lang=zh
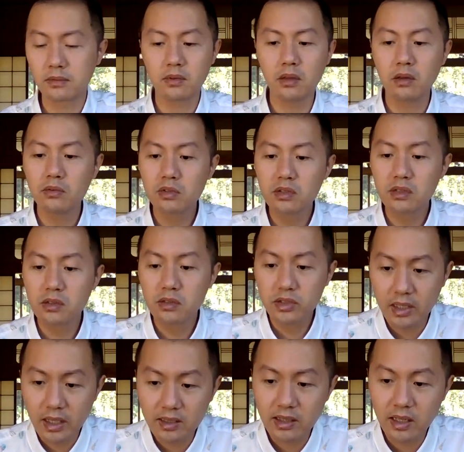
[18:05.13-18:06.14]
都是
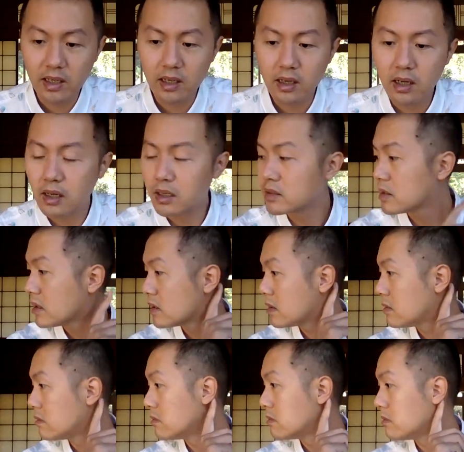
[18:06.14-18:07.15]
下降啊，下
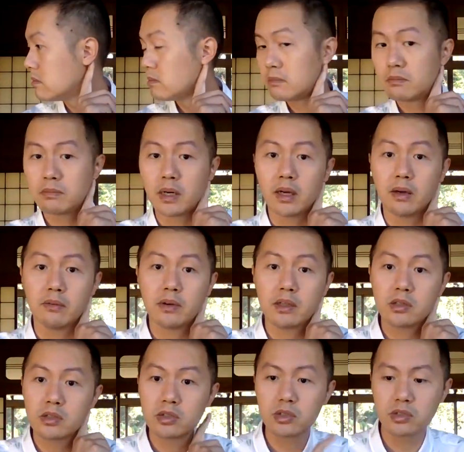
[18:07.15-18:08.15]
降百分
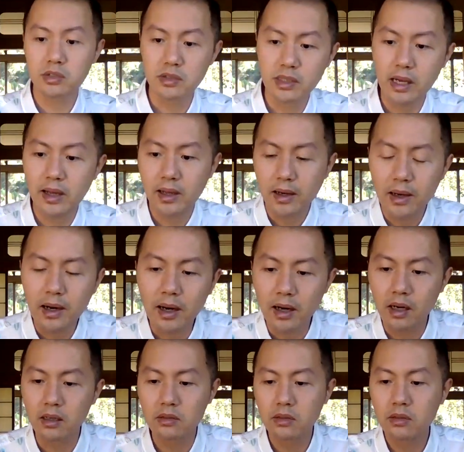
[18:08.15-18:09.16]
之十三
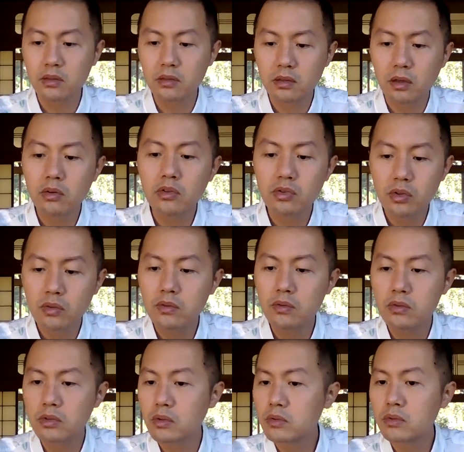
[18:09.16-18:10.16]
啊，这个都收
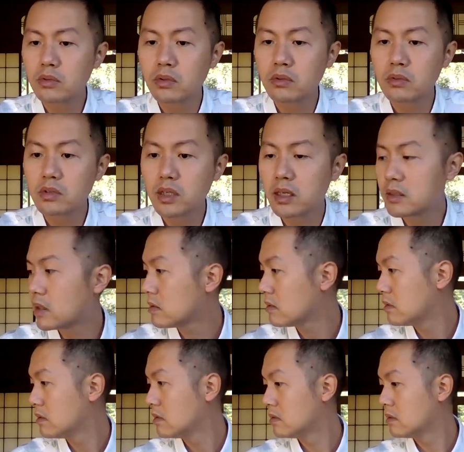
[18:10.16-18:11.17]
收入都下降。
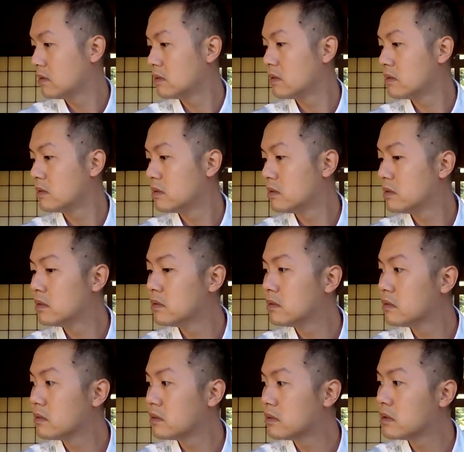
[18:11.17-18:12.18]

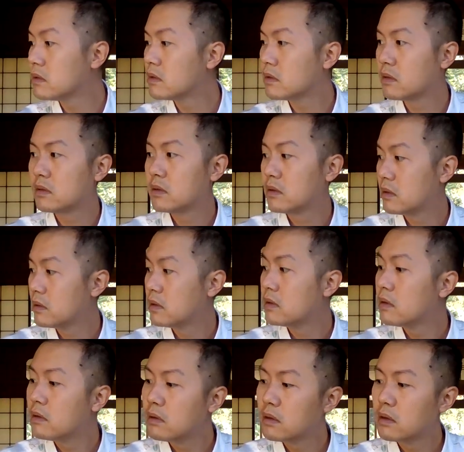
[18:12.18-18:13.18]
嗯
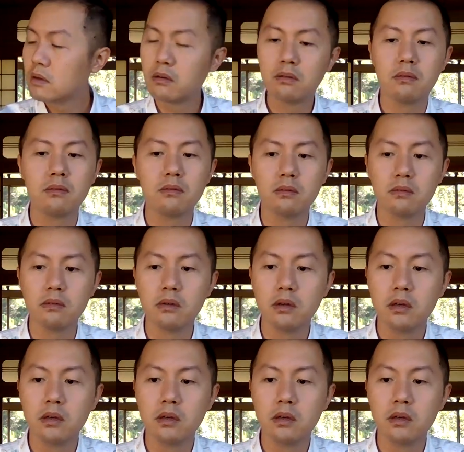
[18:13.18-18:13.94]
嗯。